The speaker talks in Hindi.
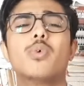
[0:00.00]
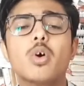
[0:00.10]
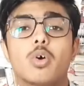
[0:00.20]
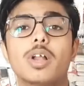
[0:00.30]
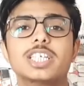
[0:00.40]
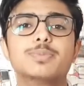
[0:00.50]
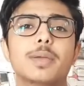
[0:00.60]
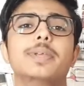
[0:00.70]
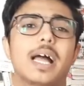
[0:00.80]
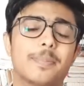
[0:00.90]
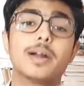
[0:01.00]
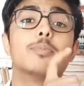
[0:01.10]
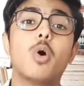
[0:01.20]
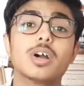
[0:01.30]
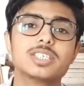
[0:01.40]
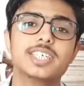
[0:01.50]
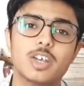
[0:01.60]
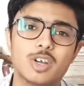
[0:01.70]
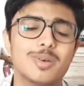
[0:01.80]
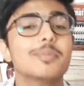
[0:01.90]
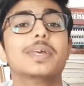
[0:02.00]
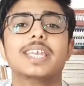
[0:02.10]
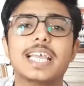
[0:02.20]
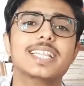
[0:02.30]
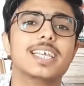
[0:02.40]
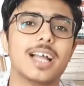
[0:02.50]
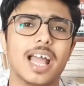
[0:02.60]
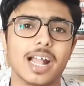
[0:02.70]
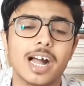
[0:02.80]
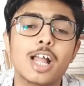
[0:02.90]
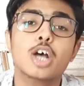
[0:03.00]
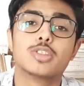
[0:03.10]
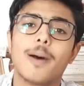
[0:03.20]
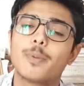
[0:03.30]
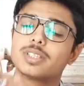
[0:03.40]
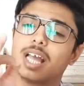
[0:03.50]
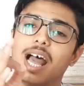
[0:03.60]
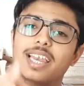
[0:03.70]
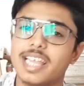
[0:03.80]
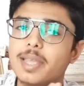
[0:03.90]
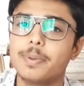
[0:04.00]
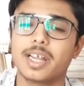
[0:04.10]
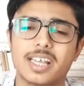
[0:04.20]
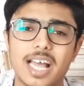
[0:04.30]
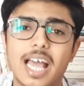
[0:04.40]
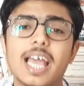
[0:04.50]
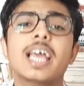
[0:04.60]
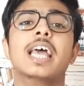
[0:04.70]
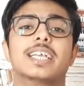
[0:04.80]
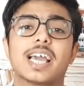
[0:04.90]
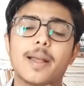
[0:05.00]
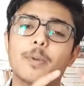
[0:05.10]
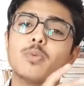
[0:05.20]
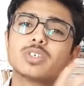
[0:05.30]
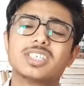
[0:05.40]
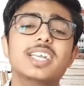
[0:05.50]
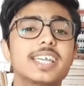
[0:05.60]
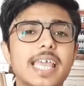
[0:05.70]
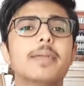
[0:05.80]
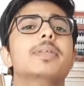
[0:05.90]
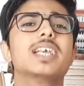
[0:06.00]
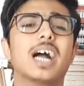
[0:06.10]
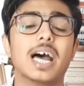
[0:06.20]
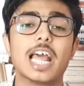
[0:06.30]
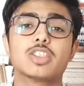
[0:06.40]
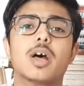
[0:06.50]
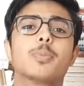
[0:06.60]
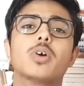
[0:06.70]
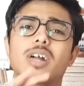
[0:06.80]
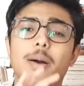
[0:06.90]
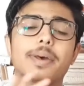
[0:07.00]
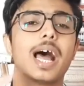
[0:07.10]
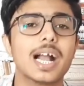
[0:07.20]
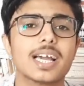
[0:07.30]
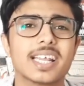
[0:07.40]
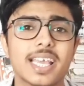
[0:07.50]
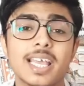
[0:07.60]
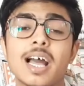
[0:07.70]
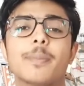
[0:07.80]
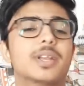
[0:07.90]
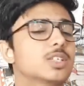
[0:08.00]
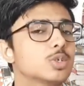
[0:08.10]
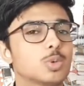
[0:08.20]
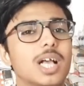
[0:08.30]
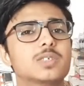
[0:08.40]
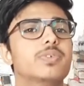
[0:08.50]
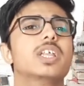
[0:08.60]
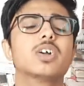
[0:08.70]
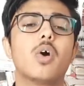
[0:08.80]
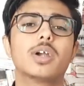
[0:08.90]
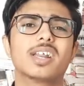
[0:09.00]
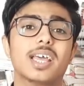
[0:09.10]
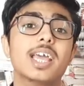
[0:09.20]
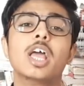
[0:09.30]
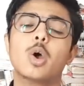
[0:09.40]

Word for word: वो कॉलेज में भी आपका मॉक सीट अलॉटमेंट में नहीं दिखाएगा तो आपको ध्यान यहीं पर रखना है कि अगर आपको वो सीट नहीं भी दिखा रहा है तो आपको घबरा करके अपना जो चॉइस फिलिंग का ऑर्डर है